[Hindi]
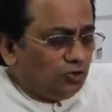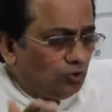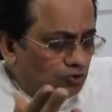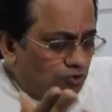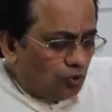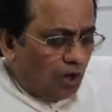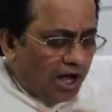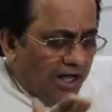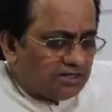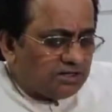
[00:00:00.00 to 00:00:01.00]
तो जो
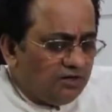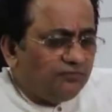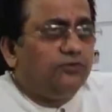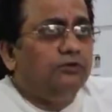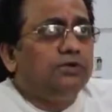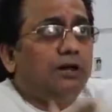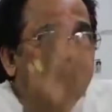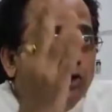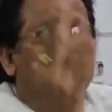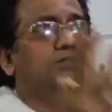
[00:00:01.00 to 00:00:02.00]
आज की फिल्म का
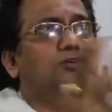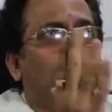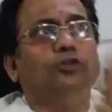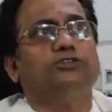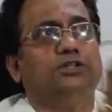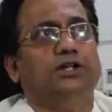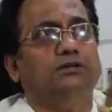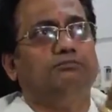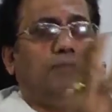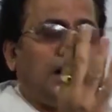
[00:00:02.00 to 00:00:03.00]
प्रोडक्शन कॉस्ट है
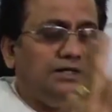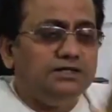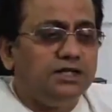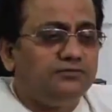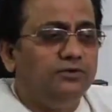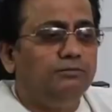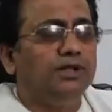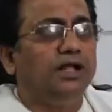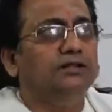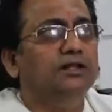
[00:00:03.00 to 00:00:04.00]
मान लीजिए एक फिल्म
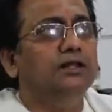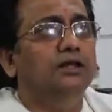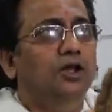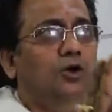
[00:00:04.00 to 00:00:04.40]
बनाते हैं